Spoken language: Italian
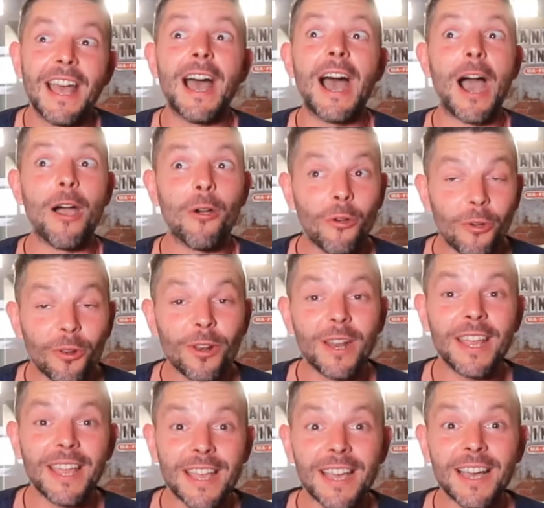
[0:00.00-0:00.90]
A un
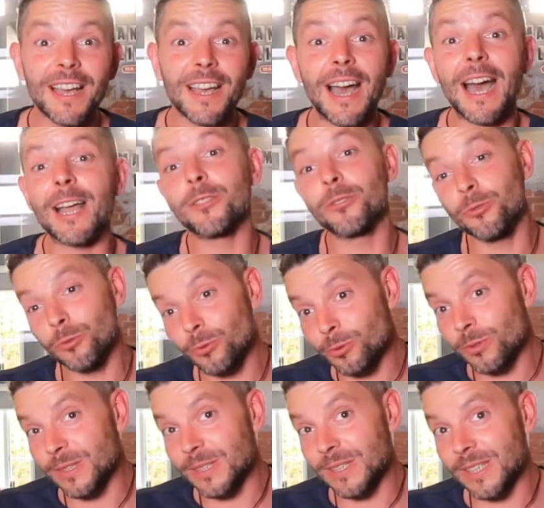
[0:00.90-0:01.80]
collega, a
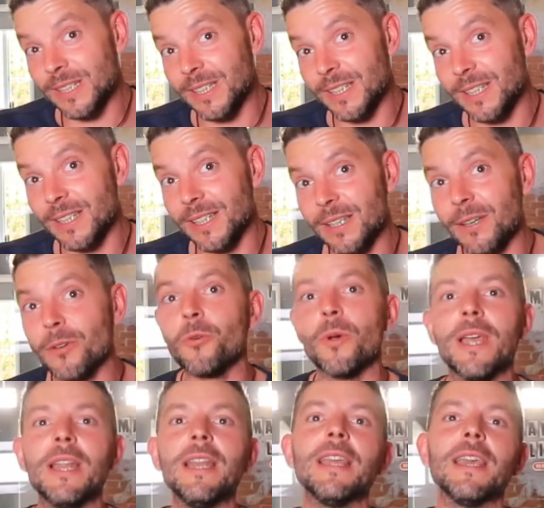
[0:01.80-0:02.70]
tutti
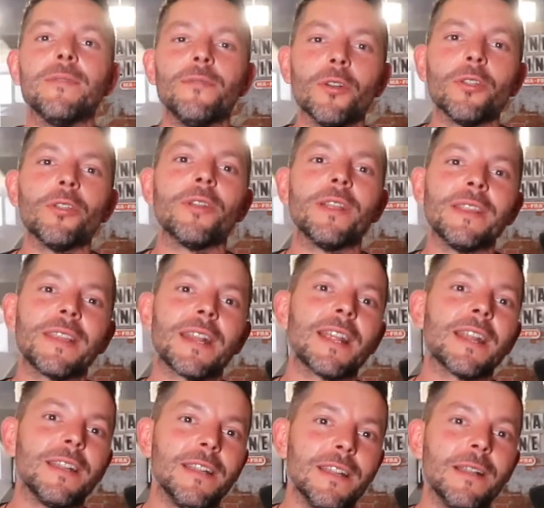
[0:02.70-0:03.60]
quelli che vogliono
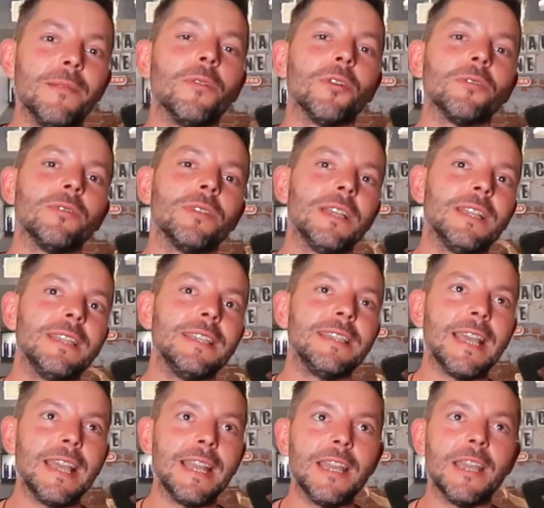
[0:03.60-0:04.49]
entrare nel mondo del
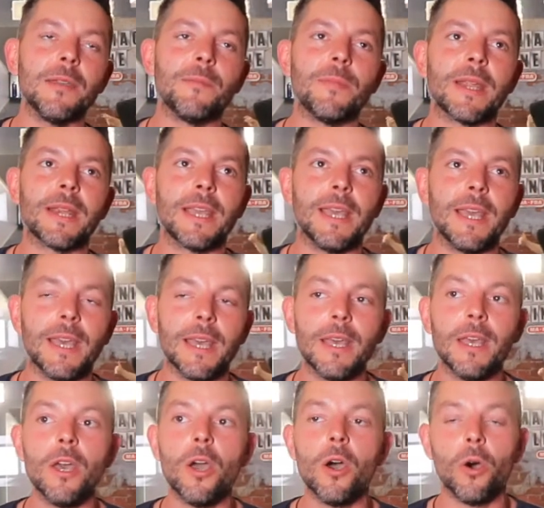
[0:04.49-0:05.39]
detailing
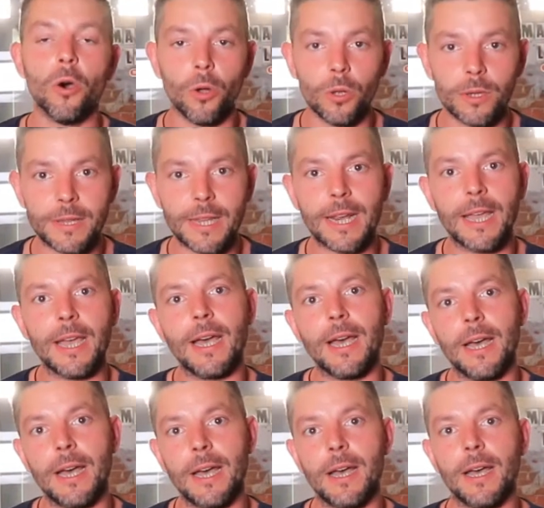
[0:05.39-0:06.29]
perché oltre
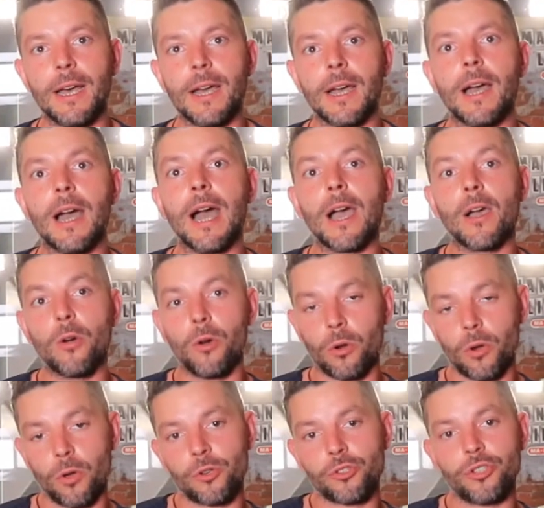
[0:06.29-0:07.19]
a, a
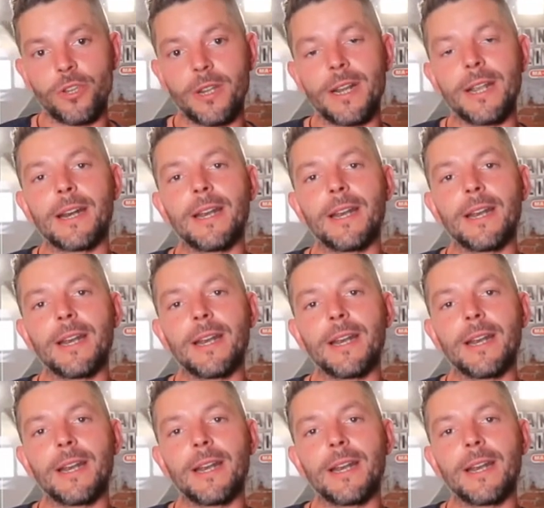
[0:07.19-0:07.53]
conoscere